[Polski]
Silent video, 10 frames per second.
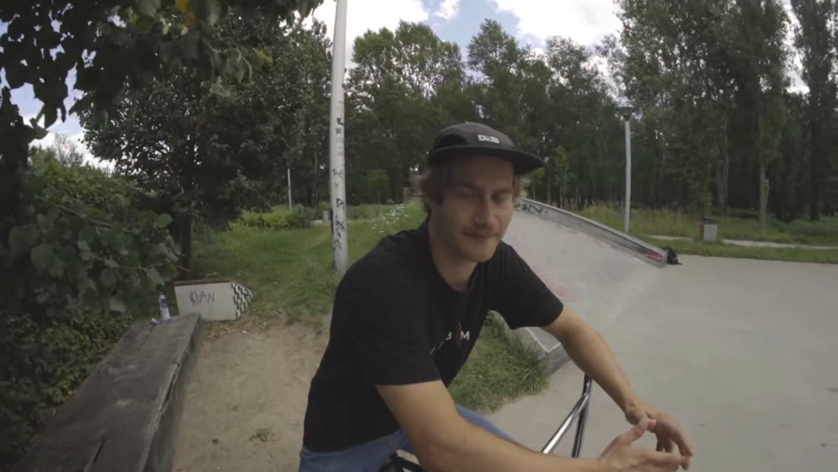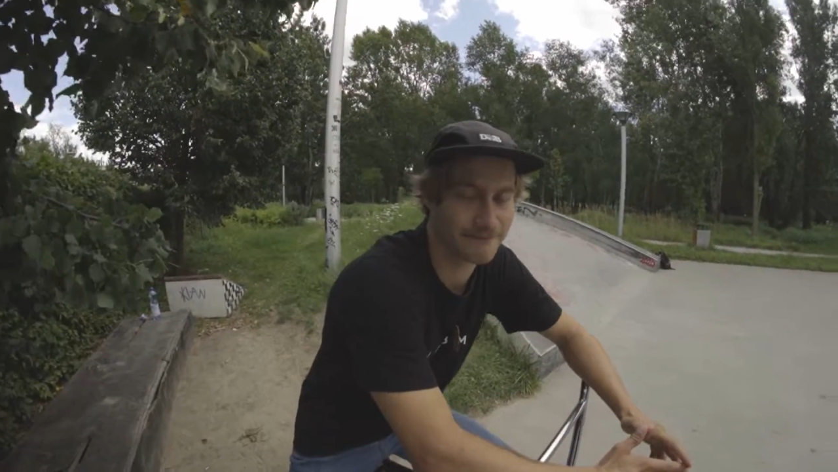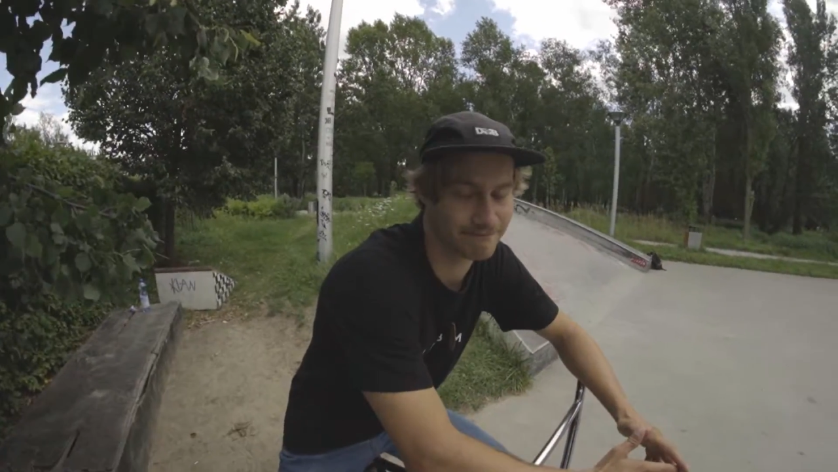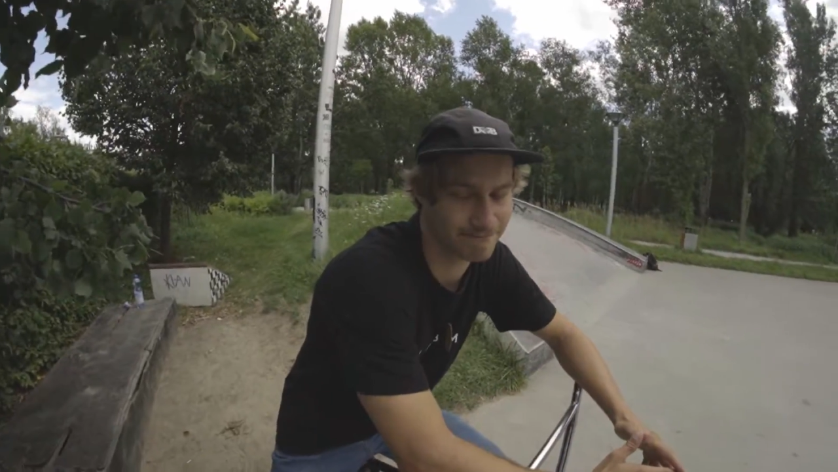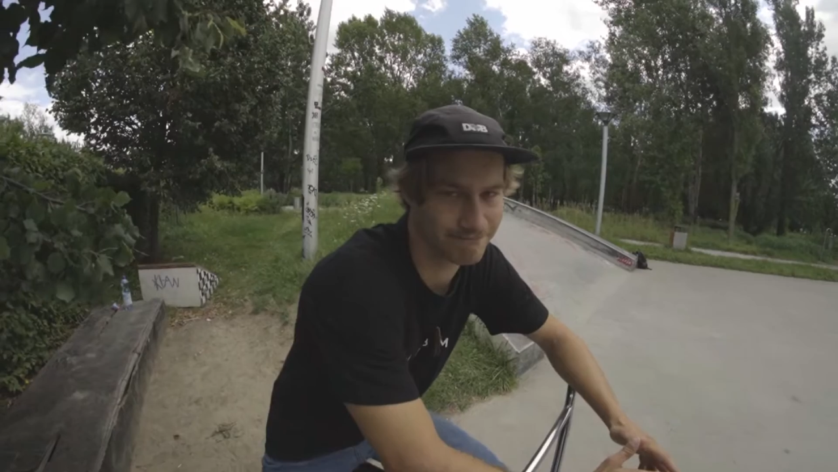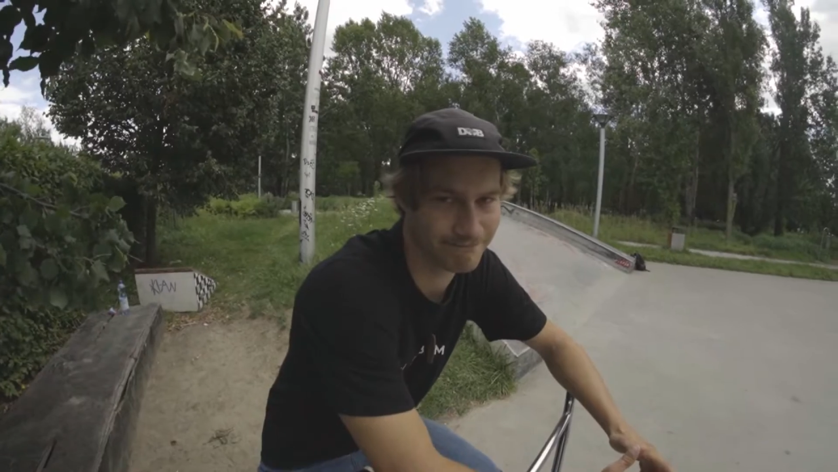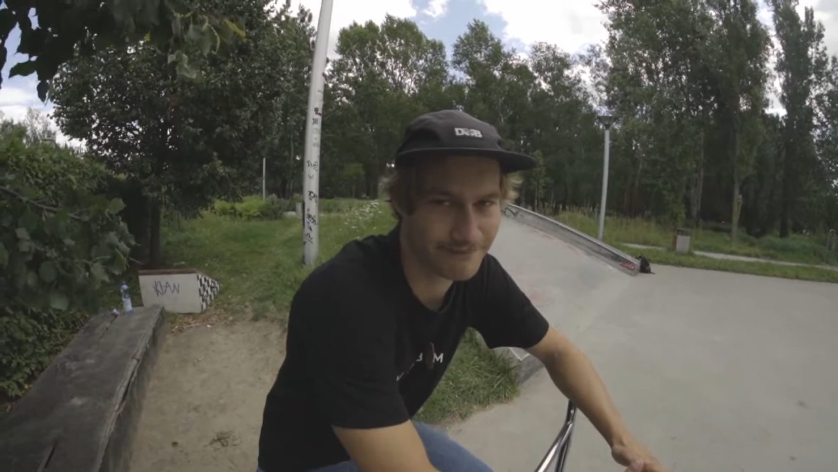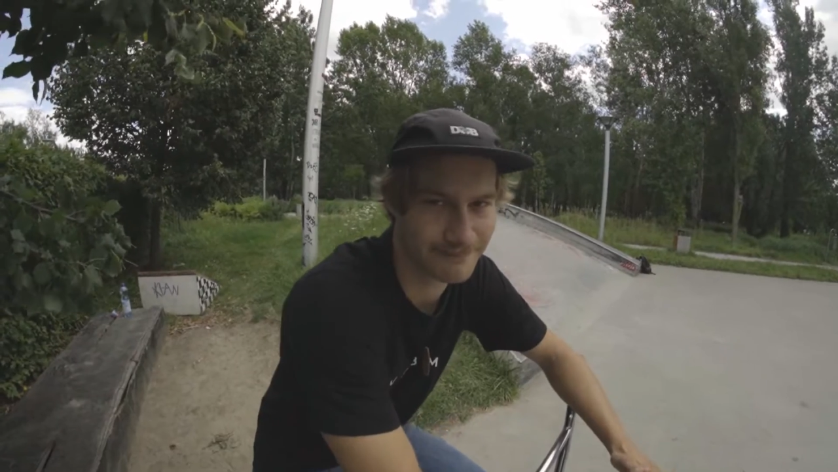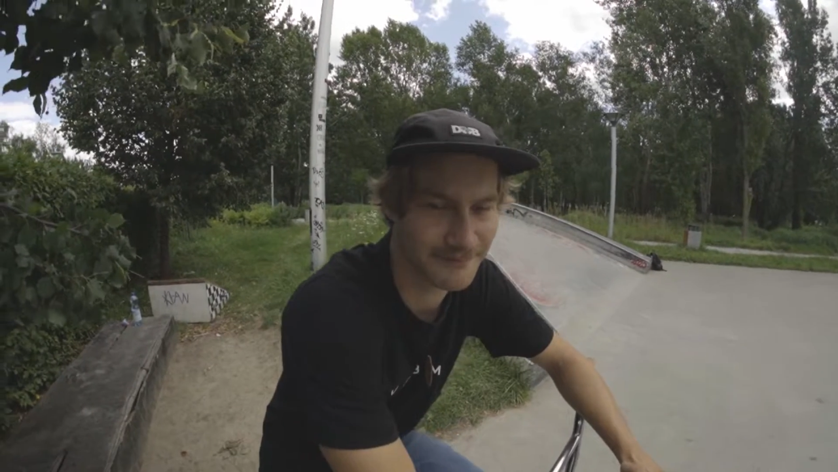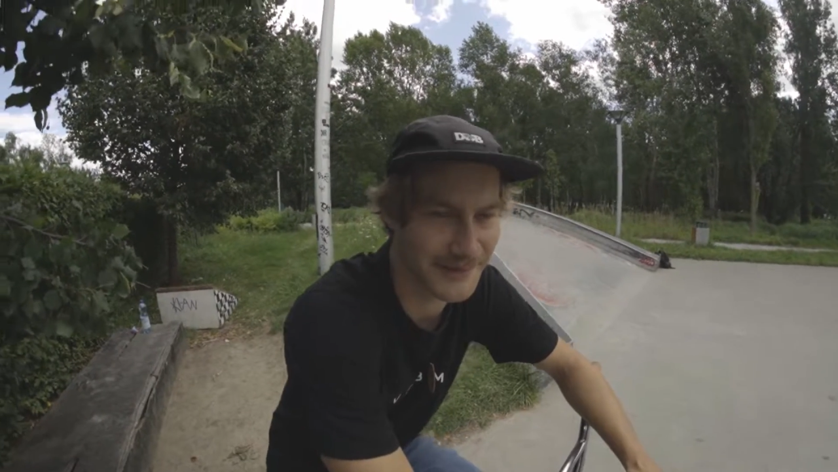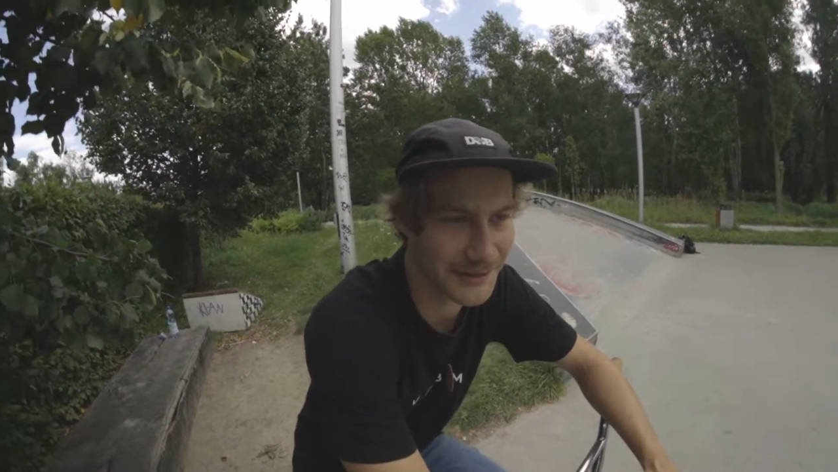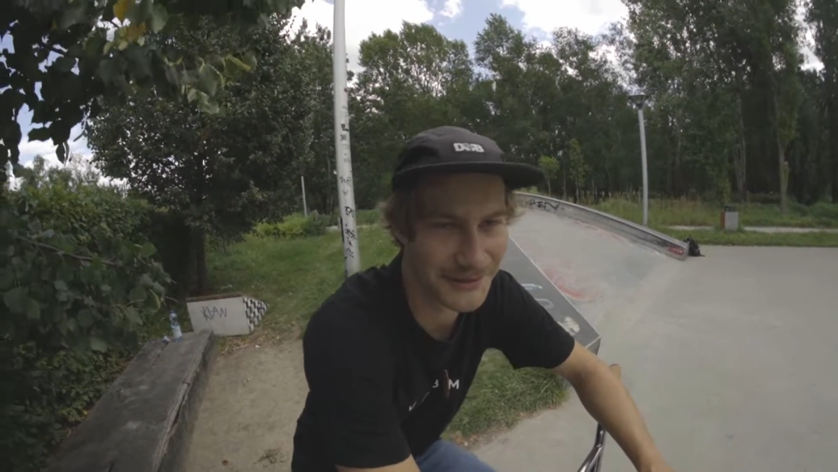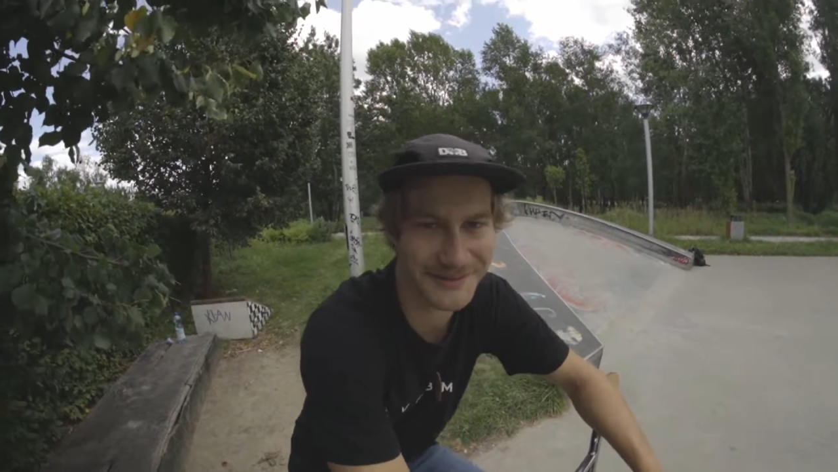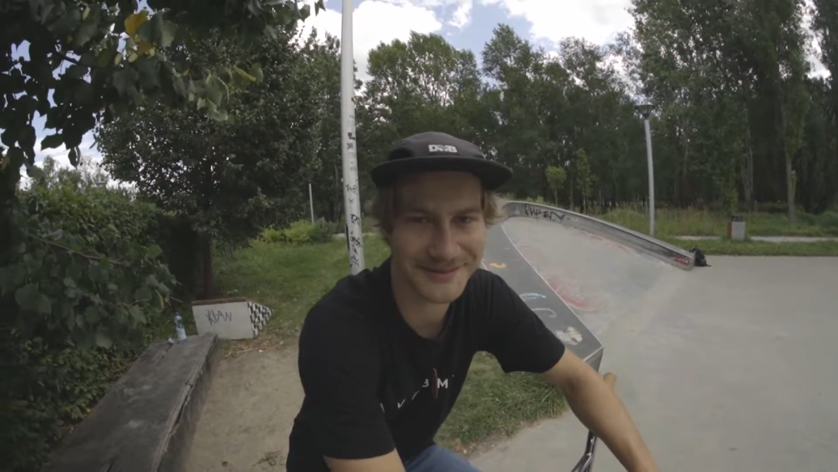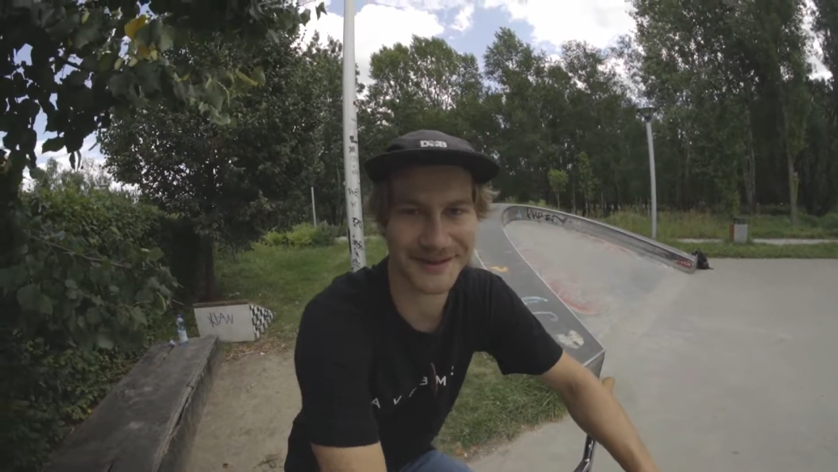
jest Max. Najgorszy